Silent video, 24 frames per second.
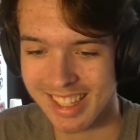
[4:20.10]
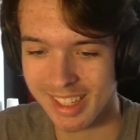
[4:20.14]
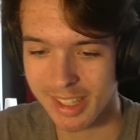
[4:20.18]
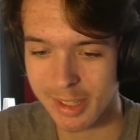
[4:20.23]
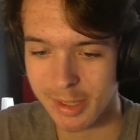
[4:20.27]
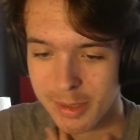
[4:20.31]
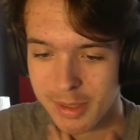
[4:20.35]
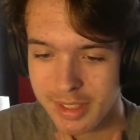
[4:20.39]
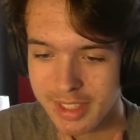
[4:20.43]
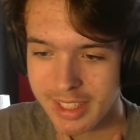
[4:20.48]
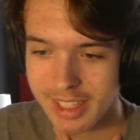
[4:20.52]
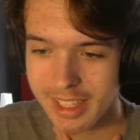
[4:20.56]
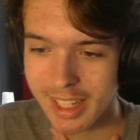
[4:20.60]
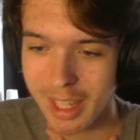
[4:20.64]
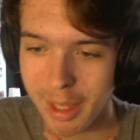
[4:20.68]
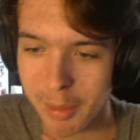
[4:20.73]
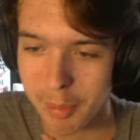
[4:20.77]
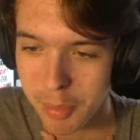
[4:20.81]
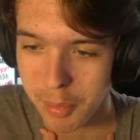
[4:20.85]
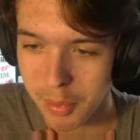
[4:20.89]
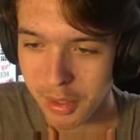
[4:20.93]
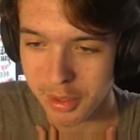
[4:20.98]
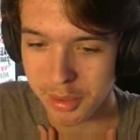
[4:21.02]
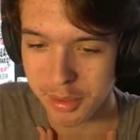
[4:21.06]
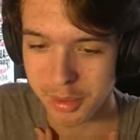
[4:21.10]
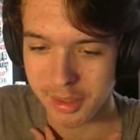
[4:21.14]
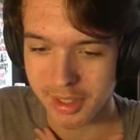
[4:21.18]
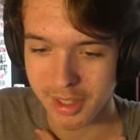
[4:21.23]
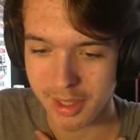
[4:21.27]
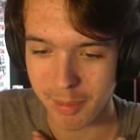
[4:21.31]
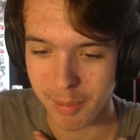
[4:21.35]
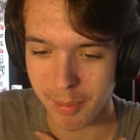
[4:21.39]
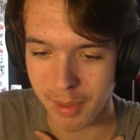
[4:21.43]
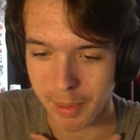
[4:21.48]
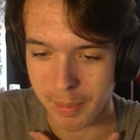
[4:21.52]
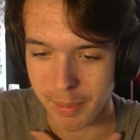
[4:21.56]
Ou s'il répond un truc qui
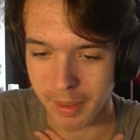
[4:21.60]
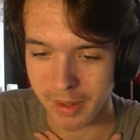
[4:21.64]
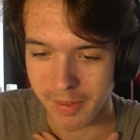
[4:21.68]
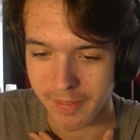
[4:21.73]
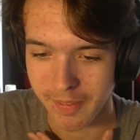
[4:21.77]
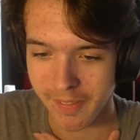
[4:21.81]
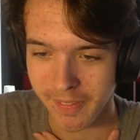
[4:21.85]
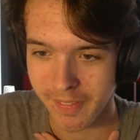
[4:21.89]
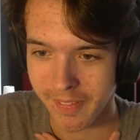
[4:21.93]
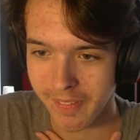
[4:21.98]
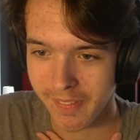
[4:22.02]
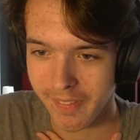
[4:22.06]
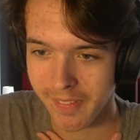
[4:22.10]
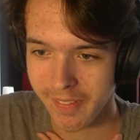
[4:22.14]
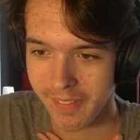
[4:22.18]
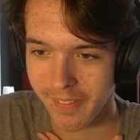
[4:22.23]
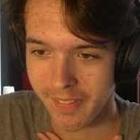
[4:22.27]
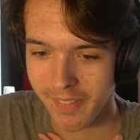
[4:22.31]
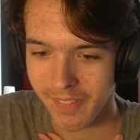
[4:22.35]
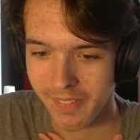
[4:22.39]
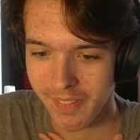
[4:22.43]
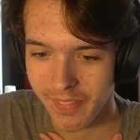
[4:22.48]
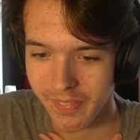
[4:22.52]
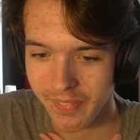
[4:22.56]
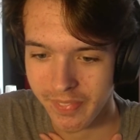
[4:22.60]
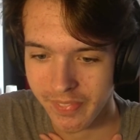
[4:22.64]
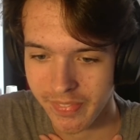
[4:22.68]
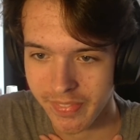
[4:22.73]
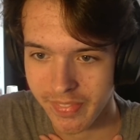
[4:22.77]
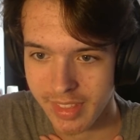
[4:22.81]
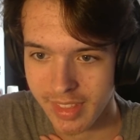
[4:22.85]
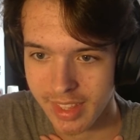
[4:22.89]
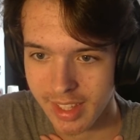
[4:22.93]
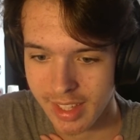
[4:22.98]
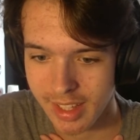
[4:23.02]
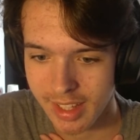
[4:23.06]
me plaît pas. Il reste deux loups,
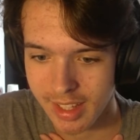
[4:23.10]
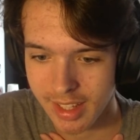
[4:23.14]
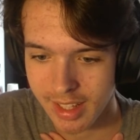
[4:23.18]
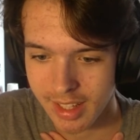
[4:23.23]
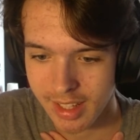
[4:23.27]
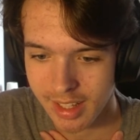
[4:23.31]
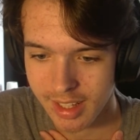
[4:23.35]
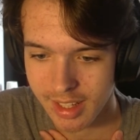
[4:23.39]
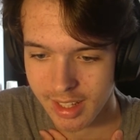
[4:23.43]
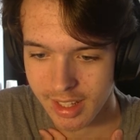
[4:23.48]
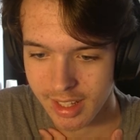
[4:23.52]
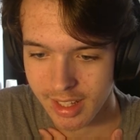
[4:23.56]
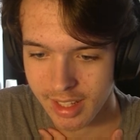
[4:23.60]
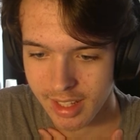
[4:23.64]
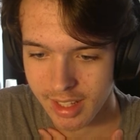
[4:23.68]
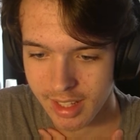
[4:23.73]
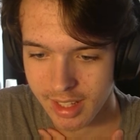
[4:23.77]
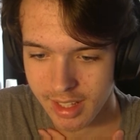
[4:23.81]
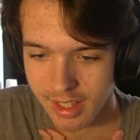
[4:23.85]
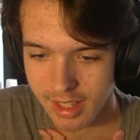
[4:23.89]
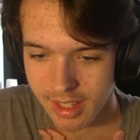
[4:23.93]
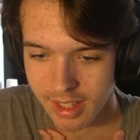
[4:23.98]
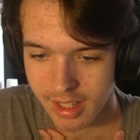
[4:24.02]
le fou